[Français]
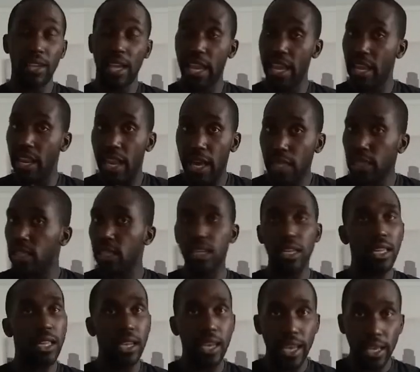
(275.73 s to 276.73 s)
Et là,
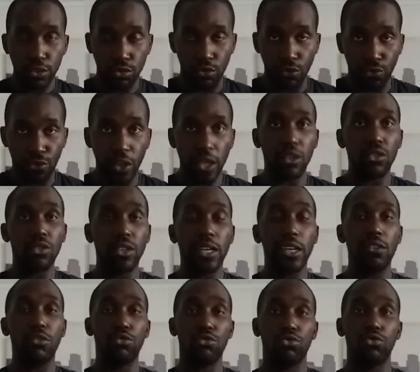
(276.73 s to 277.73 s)
là, tu fais
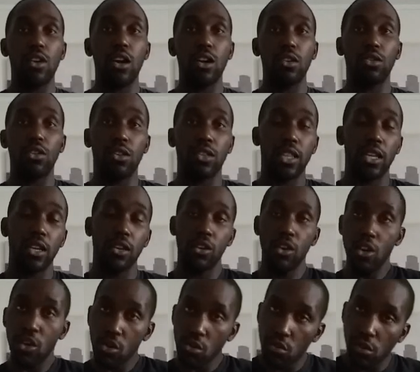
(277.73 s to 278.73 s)
rentrer le joueur dans une
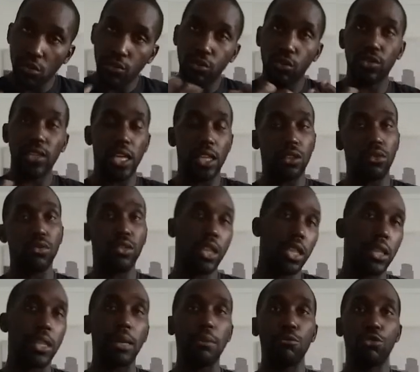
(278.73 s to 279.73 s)
confrontation de
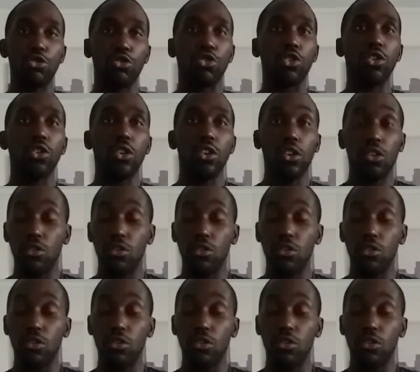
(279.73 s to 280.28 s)
système de jeu.